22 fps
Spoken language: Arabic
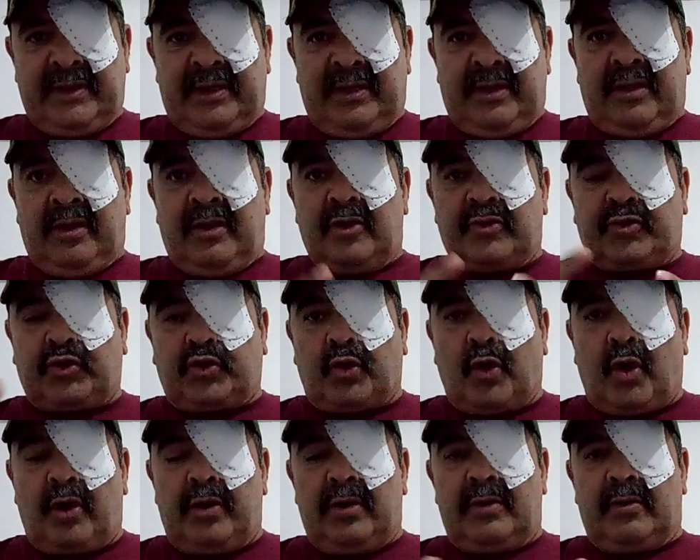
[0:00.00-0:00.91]

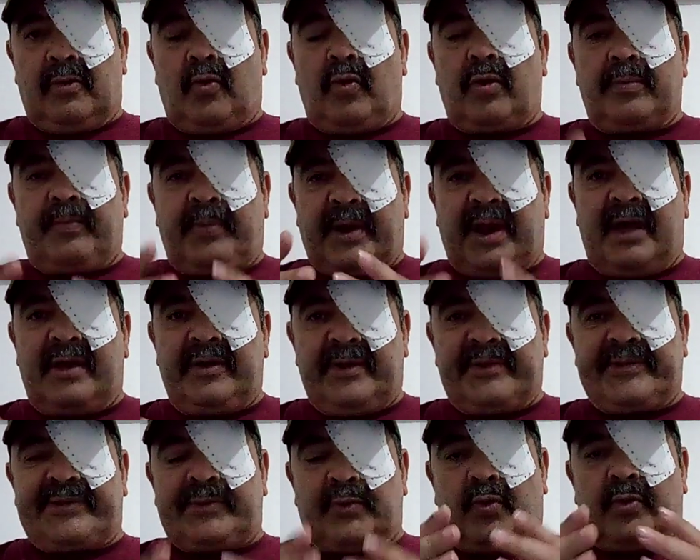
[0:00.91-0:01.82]
التول
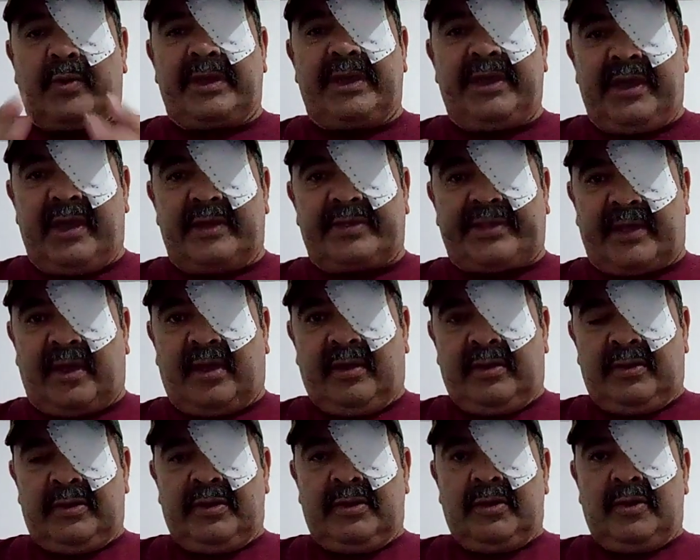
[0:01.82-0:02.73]
والبرانوس وغياته
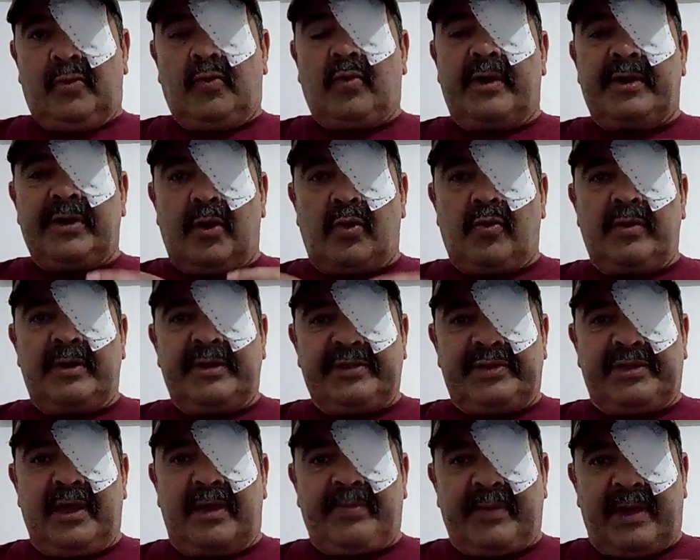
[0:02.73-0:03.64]
وانا وليت
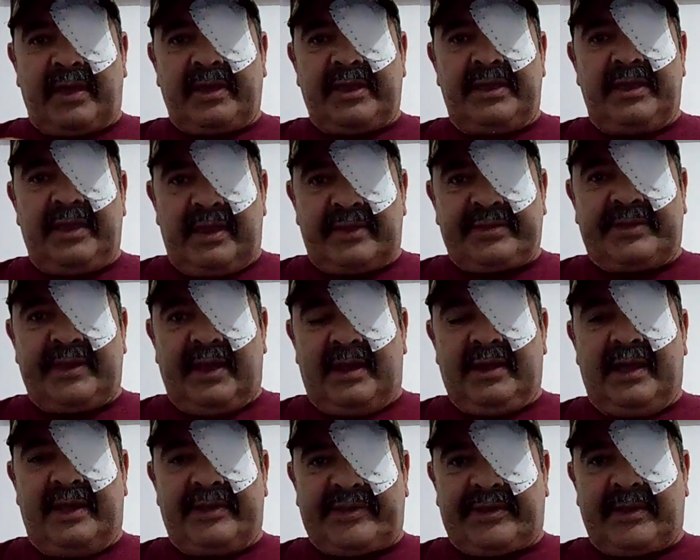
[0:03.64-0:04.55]
دابا غياتي على
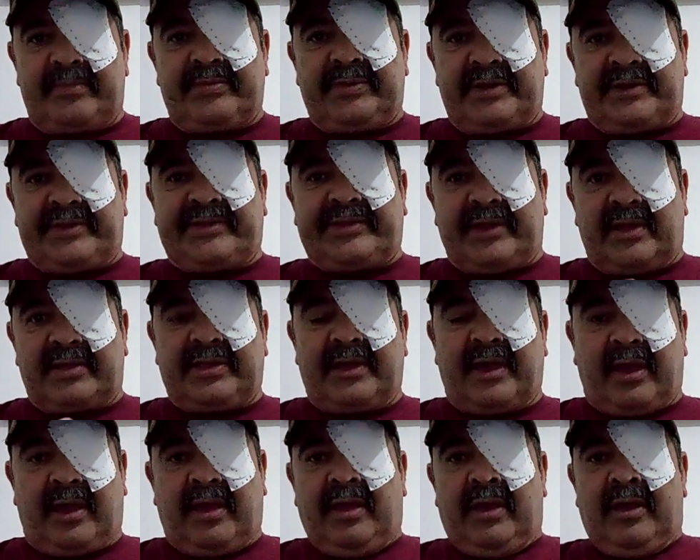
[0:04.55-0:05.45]
حساب ديك
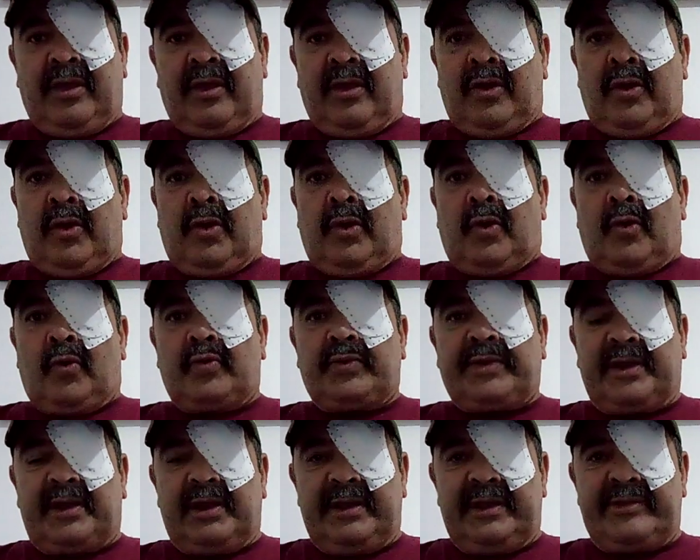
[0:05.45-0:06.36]
الصديق وديك
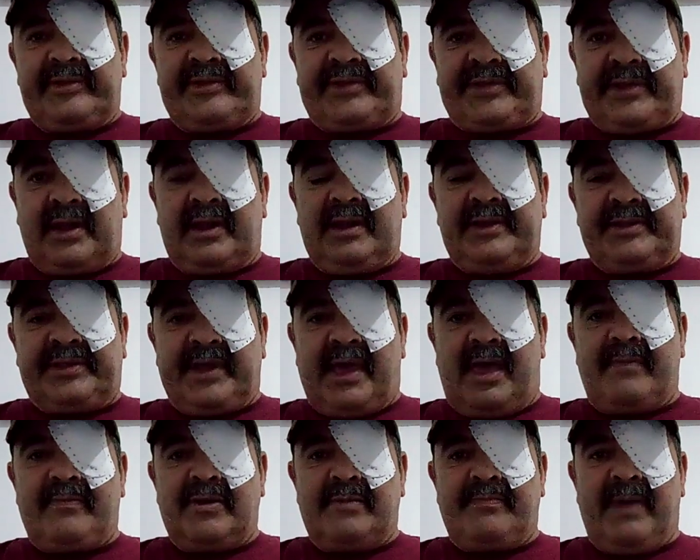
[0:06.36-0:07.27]
الانسان اللي
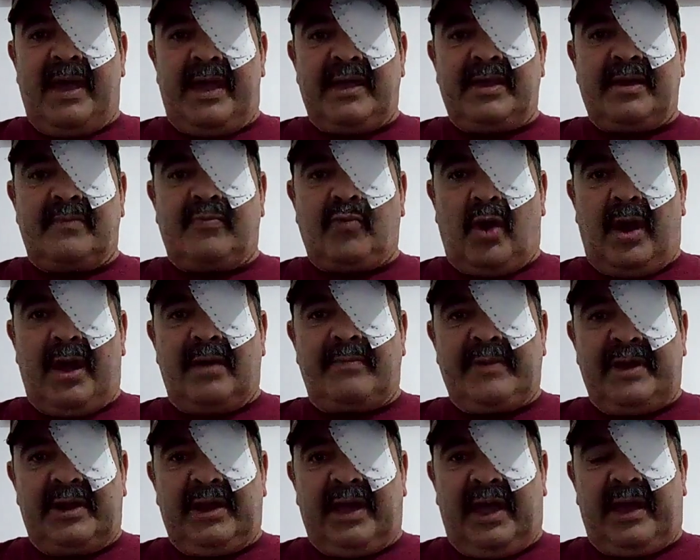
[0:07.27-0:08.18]
تعامل معايا
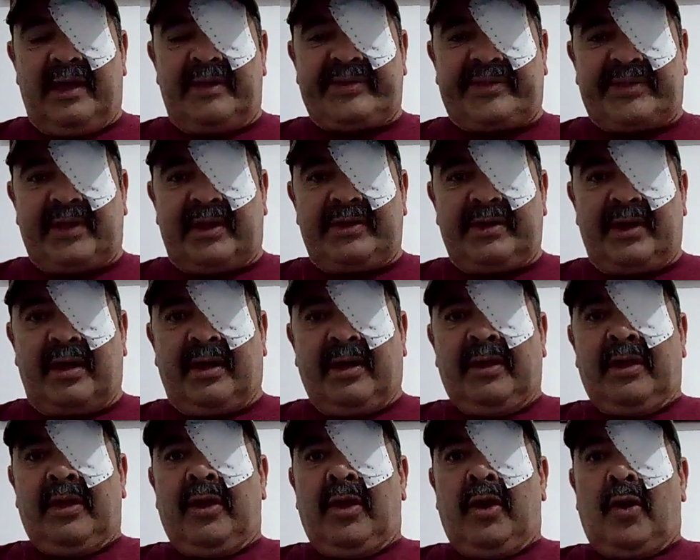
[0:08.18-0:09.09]
معامله حسنه
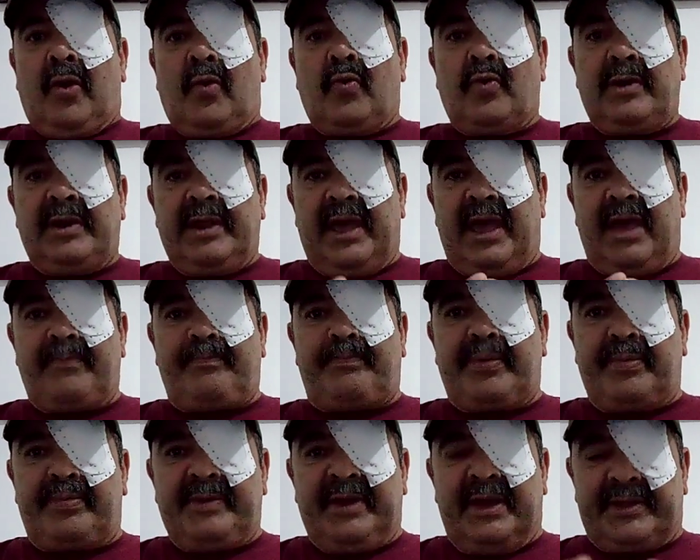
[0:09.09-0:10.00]
واللي
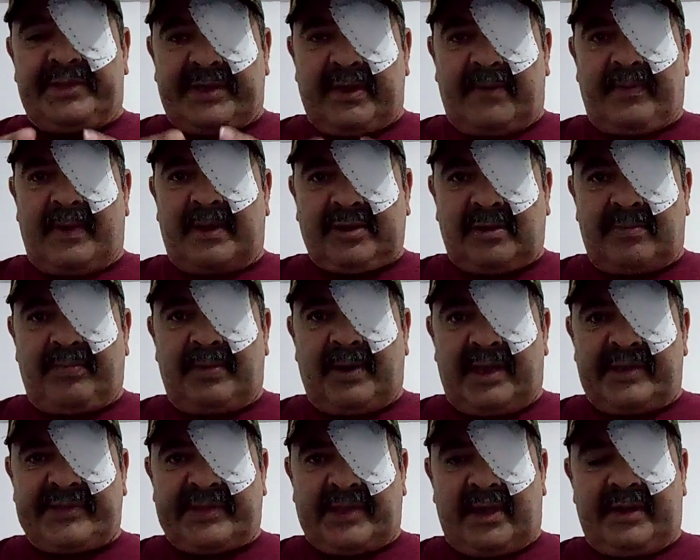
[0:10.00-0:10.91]
حببني حتى في هاد
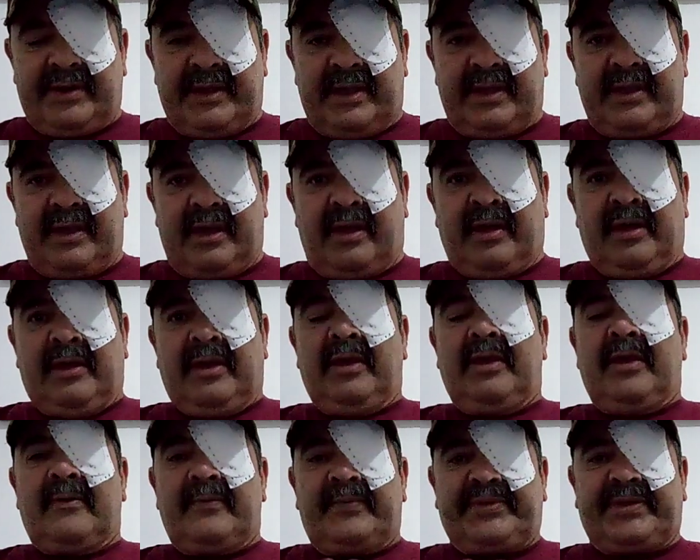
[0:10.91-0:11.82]
البلاصه هنايا
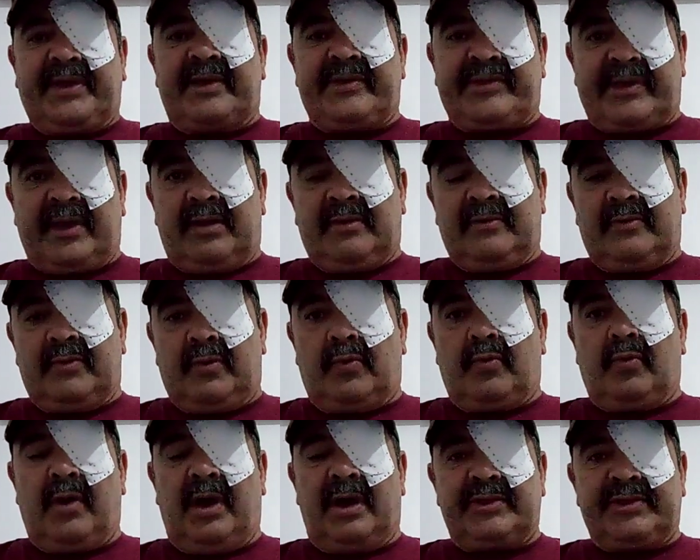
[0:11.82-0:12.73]
في تازا
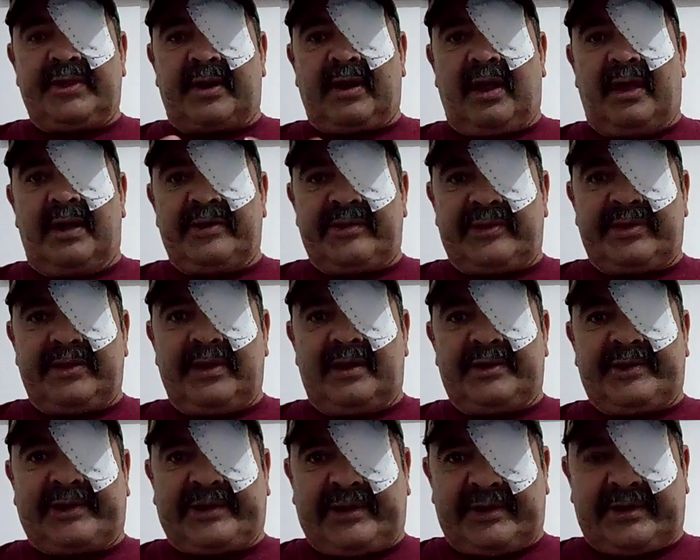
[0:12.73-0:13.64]
هو هذا الرئيس ديال
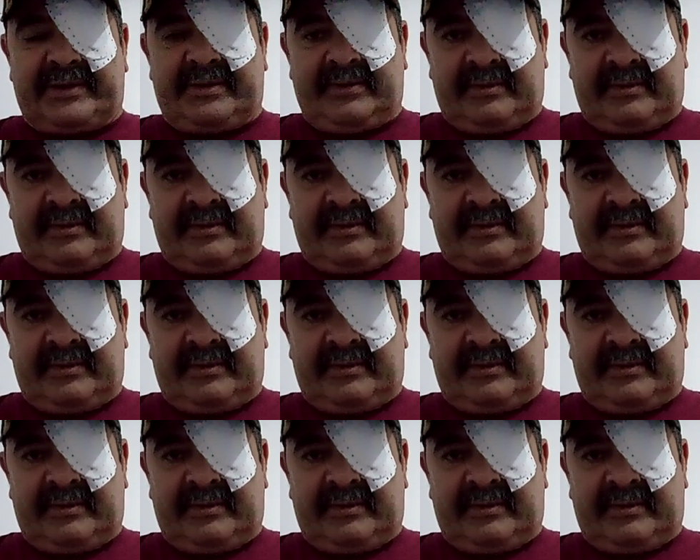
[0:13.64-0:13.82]
الشيشن